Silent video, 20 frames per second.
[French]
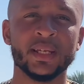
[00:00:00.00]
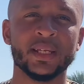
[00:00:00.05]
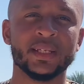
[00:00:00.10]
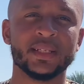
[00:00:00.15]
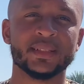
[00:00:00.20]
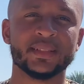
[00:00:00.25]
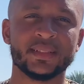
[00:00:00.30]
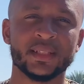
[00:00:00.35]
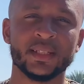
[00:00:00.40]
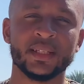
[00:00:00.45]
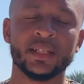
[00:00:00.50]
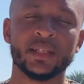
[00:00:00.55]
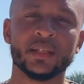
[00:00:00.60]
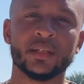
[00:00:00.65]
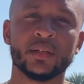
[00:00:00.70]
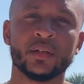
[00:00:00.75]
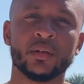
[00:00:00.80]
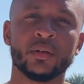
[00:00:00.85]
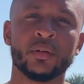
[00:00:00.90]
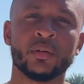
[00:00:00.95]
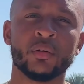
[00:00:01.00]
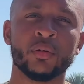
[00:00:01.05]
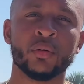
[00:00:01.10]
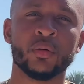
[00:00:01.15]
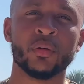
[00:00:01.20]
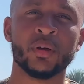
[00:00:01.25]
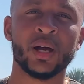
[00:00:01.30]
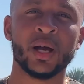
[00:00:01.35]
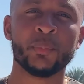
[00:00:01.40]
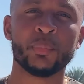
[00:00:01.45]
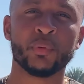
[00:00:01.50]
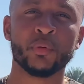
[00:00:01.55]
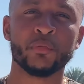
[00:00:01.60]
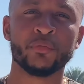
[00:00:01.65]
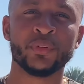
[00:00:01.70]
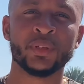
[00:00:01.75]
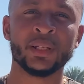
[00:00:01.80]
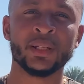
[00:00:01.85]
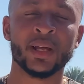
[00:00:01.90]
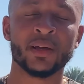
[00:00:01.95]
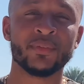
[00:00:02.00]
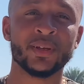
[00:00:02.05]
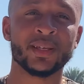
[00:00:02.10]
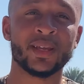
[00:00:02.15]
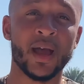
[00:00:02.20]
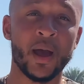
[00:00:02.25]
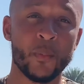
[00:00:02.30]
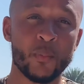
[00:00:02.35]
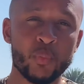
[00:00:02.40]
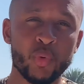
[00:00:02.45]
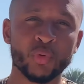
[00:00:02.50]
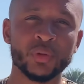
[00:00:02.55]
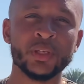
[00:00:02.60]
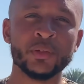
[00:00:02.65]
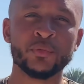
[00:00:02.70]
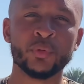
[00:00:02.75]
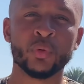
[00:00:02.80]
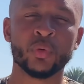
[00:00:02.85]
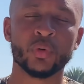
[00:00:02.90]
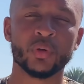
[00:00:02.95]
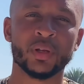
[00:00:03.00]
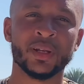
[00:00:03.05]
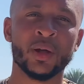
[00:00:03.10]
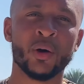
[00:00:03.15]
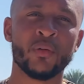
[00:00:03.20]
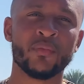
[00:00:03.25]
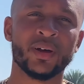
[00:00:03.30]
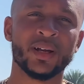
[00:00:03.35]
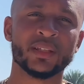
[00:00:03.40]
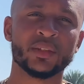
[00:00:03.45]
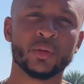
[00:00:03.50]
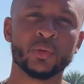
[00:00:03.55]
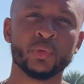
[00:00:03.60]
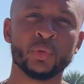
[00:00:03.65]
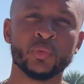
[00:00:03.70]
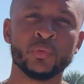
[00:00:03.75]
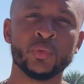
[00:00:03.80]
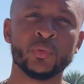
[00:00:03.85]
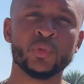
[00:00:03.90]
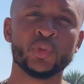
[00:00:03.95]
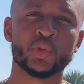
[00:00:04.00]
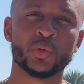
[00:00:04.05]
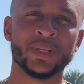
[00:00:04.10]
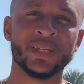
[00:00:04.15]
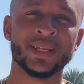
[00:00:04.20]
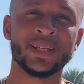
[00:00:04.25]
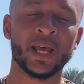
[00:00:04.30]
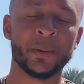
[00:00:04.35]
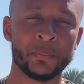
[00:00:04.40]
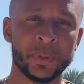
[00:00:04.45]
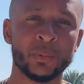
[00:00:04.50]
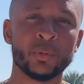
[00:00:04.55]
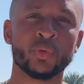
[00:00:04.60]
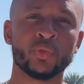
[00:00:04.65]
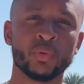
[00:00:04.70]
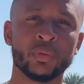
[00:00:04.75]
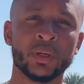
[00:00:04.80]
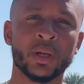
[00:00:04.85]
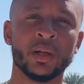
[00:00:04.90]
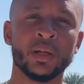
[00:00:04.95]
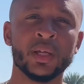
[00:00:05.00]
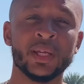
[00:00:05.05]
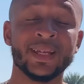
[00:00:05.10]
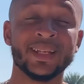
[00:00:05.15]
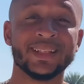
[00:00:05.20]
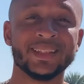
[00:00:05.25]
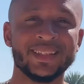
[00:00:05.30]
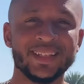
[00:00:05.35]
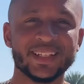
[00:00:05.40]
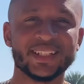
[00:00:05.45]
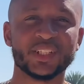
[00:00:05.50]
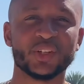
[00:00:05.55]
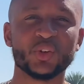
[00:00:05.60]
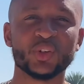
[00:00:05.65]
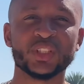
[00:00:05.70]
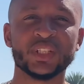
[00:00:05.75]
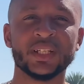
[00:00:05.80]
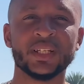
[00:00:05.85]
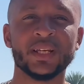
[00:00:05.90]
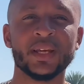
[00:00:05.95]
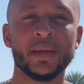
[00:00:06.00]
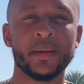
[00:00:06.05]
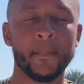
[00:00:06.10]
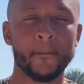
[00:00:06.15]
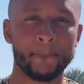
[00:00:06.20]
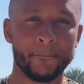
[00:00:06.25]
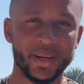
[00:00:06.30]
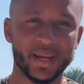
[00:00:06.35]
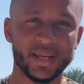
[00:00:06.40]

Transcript: c'est euh, un profil avec un bon niveau. Là, on va attendre de vous que vous soyez capable en tout cas d'échanger par